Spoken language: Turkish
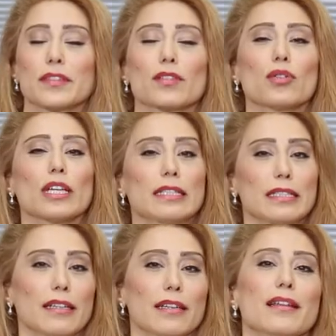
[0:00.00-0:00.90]

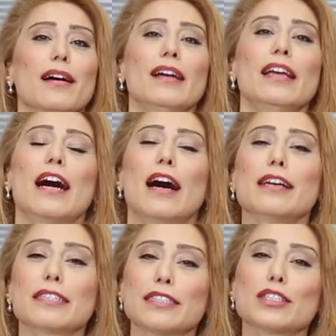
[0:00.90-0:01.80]
Dolayısıyla da
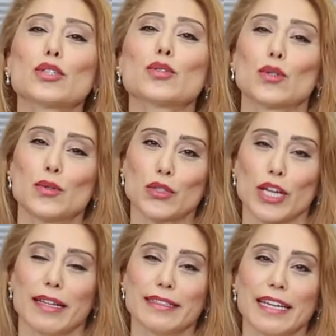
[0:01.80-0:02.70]
aslında şu
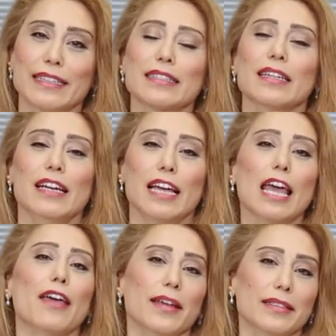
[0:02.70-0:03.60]
sonucu elde etti.
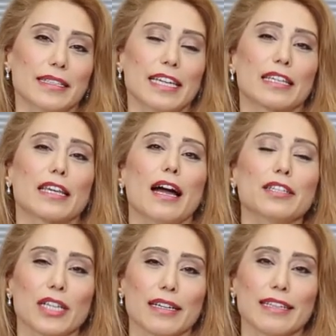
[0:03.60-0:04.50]
Evet,
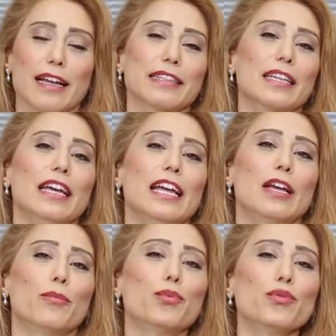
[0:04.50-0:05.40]
gerçekten de
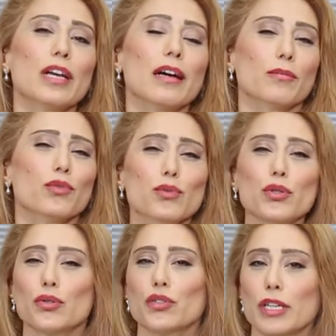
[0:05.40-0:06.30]
buna, bu
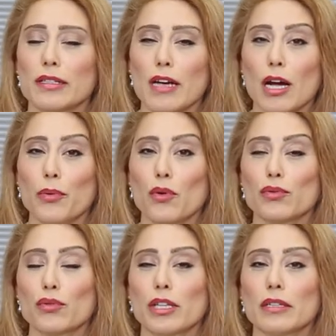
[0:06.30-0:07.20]
düşünceye sahip
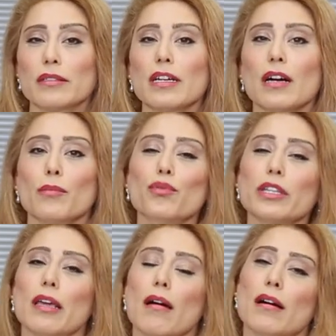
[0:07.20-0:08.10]
olduklarında
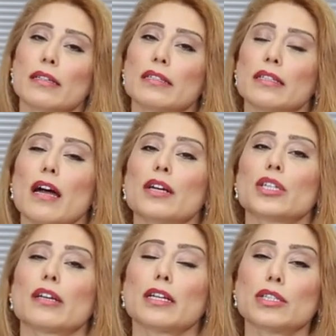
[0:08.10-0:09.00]
bu kehaneti
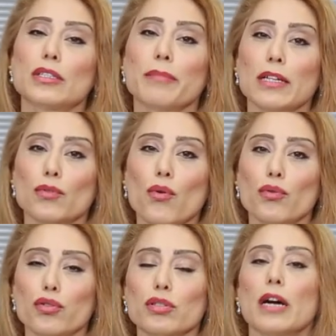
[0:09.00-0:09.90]
gerçekleştirmek
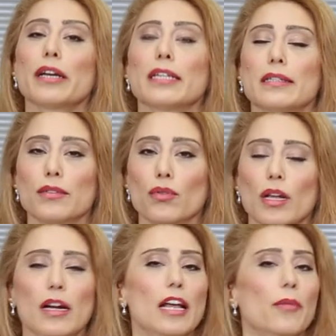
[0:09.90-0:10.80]
doğrultusunda hareket
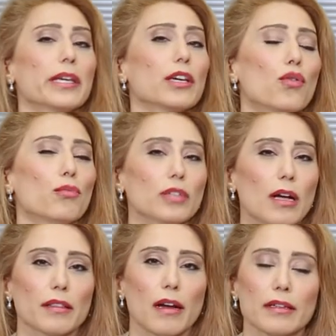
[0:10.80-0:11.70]
ediyorlar. Peki
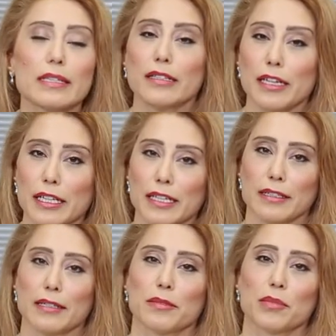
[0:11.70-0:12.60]
komutanlar nasıl
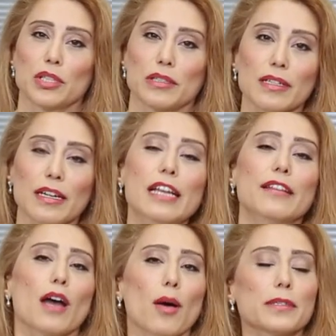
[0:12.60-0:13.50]
hareket etmişti?
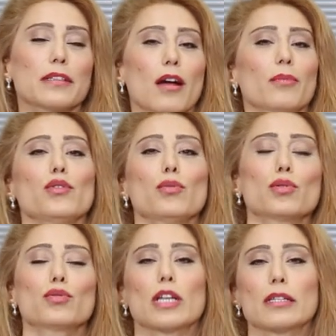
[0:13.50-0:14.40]
Ne yaptılar biliyor
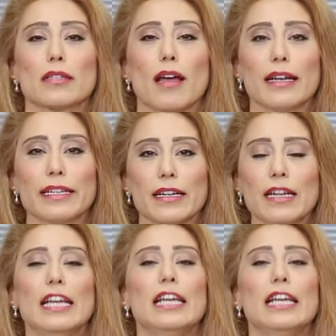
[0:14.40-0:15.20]
musunuz askerlere?